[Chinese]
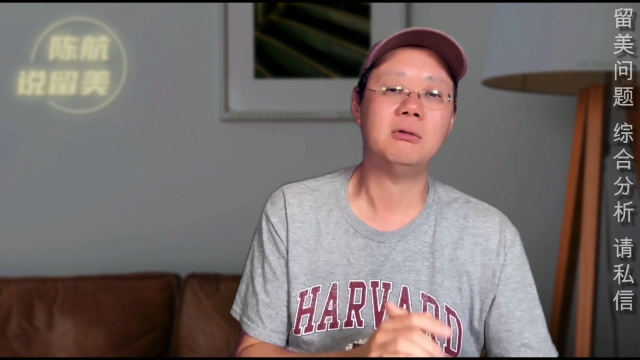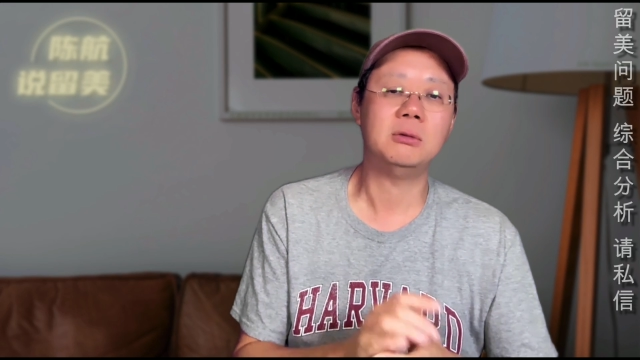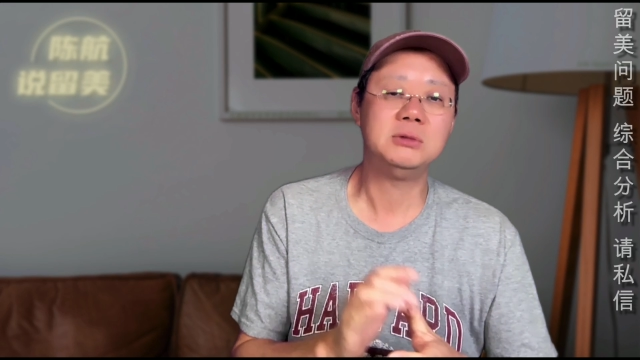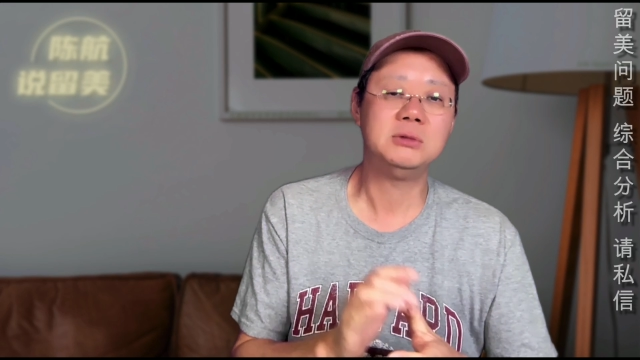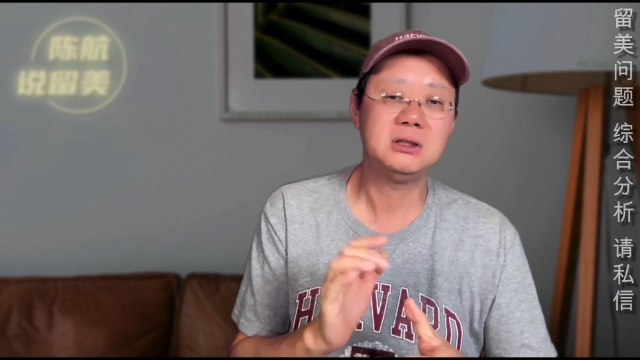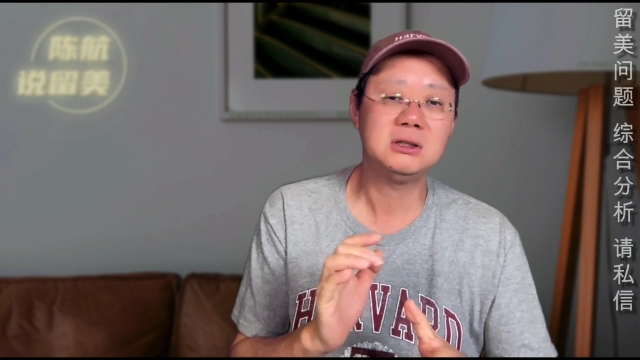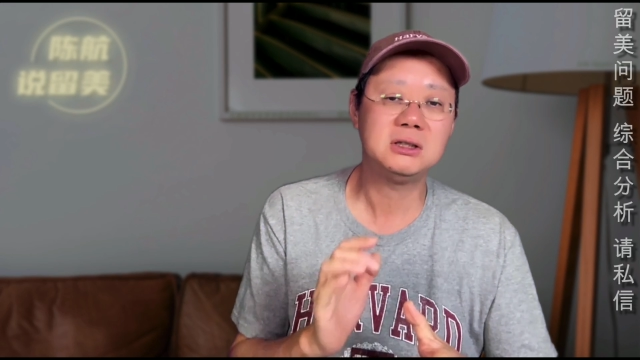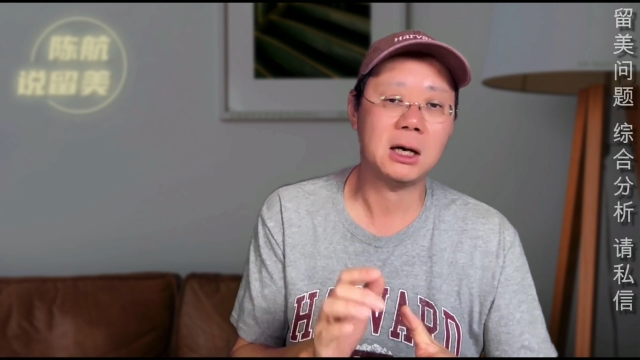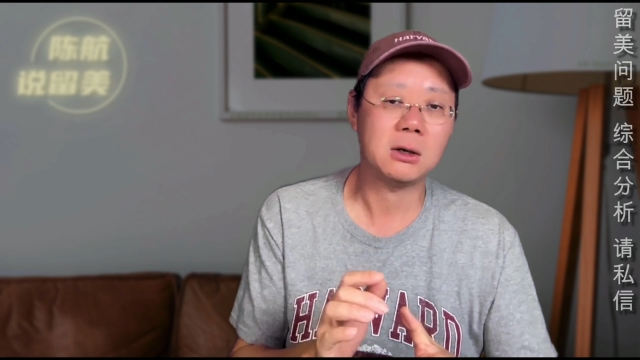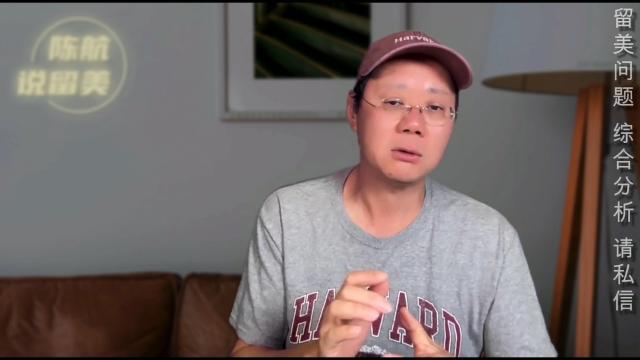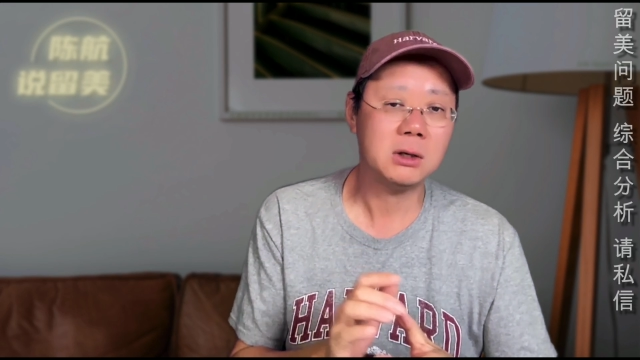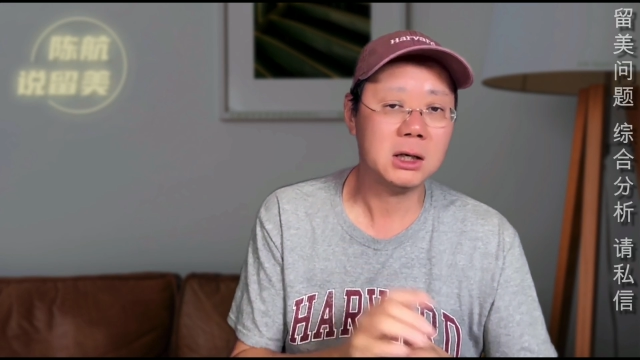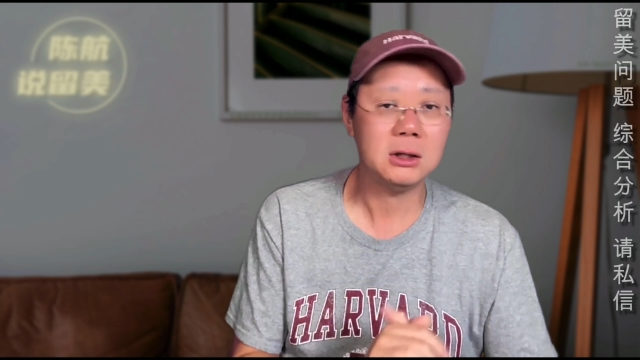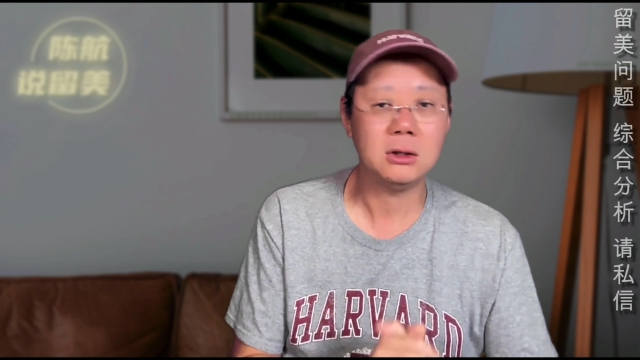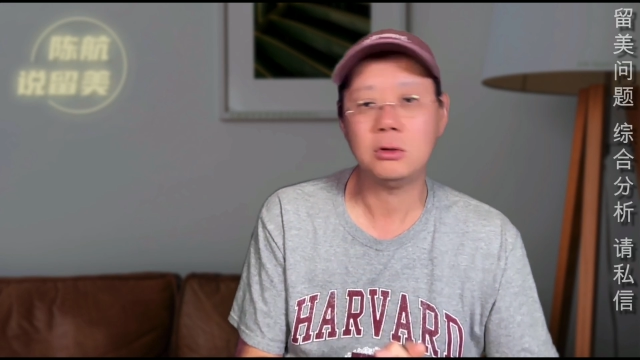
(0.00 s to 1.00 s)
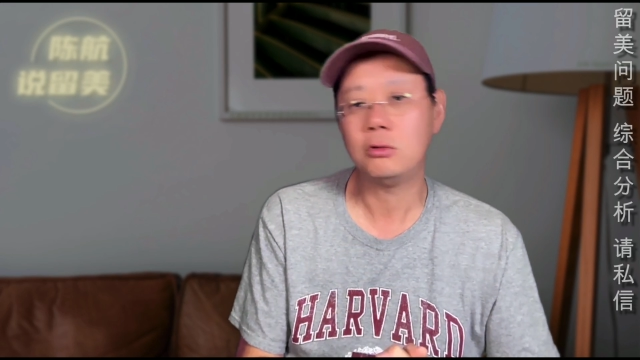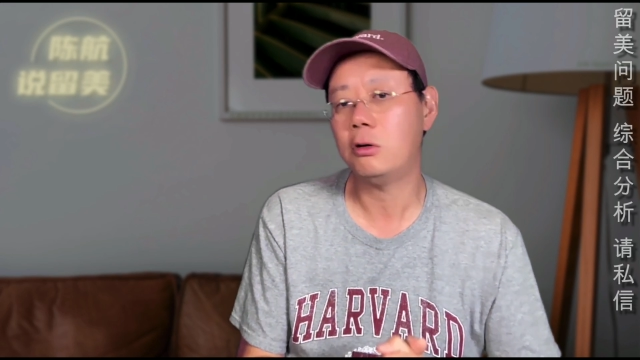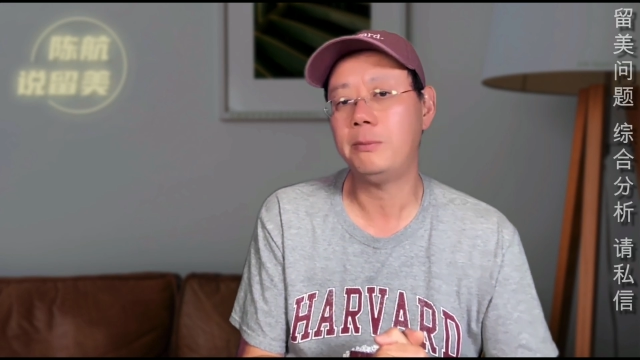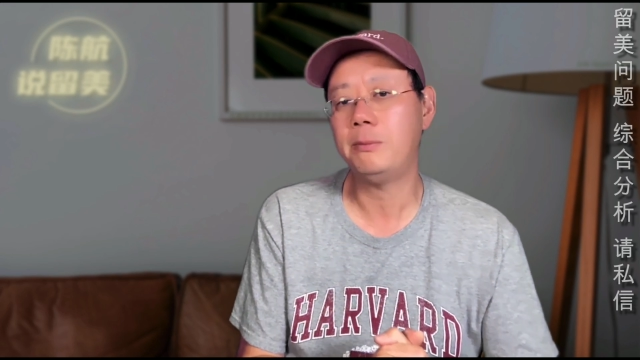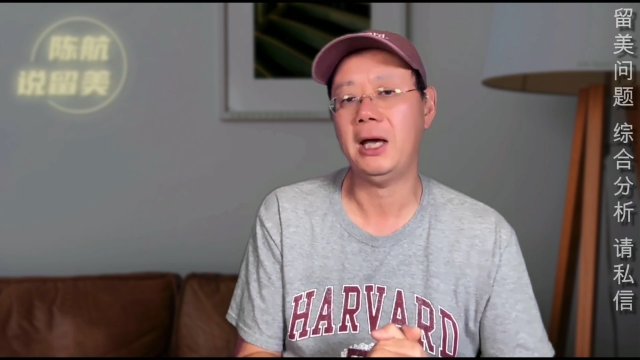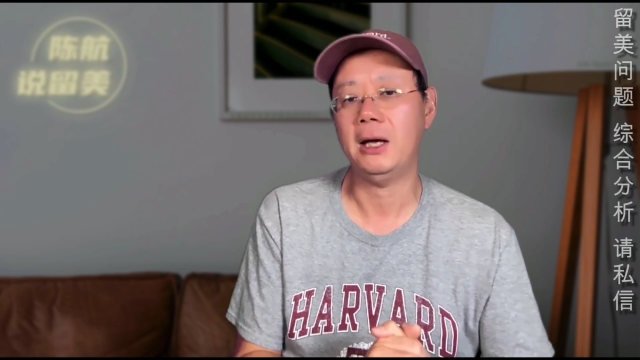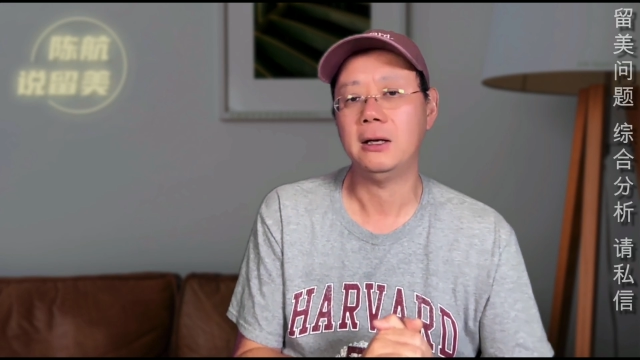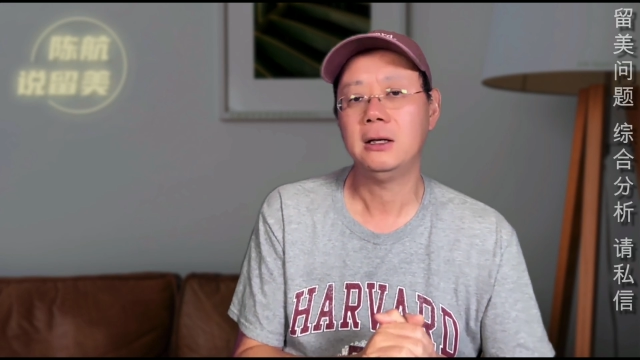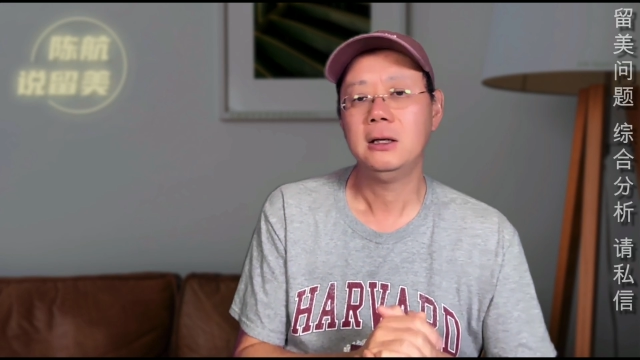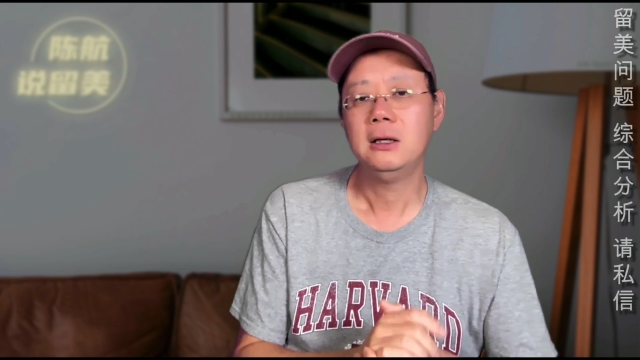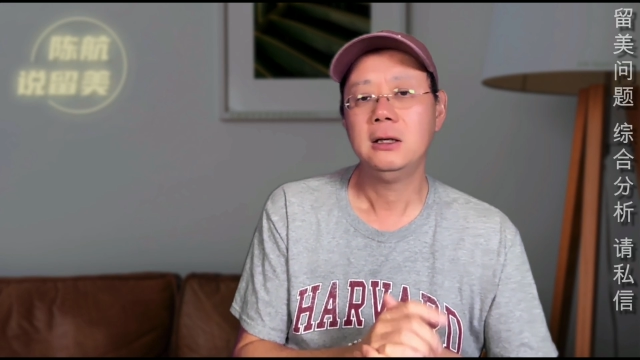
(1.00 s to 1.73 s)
我们其实讲过很多遍。